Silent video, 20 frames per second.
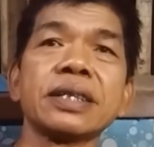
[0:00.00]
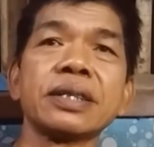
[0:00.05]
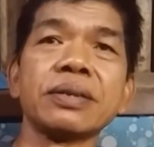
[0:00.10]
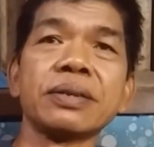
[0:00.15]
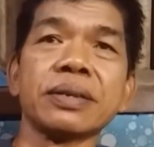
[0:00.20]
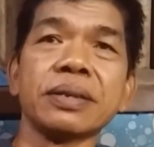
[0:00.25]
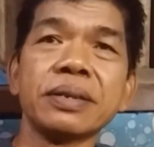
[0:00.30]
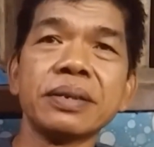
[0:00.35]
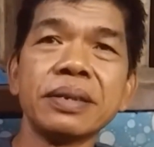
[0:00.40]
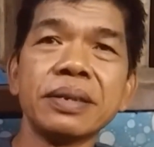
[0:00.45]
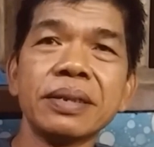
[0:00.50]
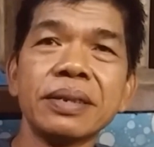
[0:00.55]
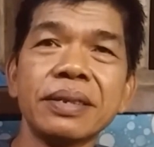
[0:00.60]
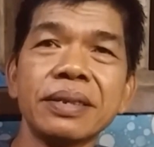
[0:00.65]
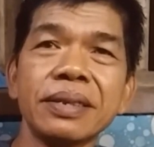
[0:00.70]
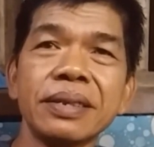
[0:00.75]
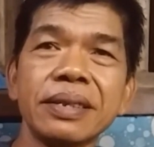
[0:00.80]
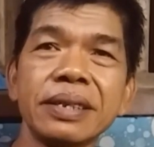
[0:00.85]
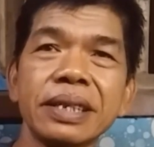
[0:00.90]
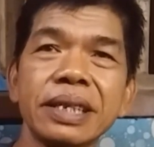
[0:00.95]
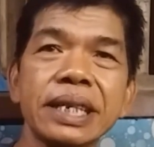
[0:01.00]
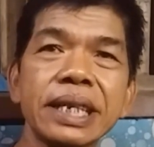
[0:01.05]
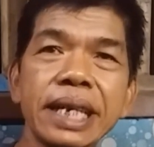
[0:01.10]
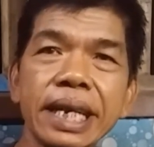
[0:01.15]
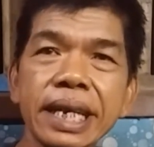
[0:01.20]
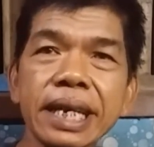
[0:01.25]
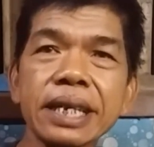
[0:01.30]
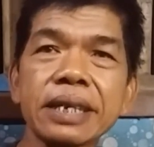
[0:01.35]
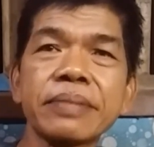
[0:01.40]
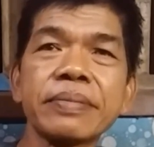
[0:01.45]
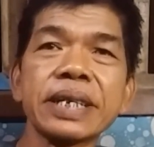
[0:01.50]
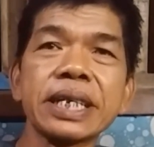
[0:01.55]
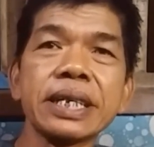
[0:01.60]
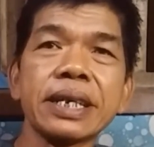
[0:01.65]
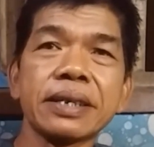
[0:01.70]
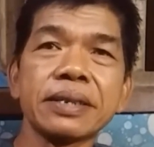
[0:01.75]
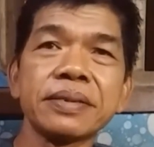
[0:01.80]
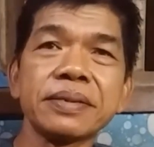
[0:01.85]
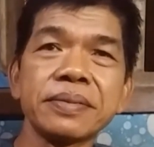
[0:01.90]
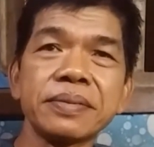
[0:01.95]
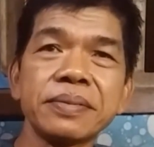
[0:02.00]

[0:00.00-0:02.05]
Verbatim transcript: itu loh. Kira-kira demikian.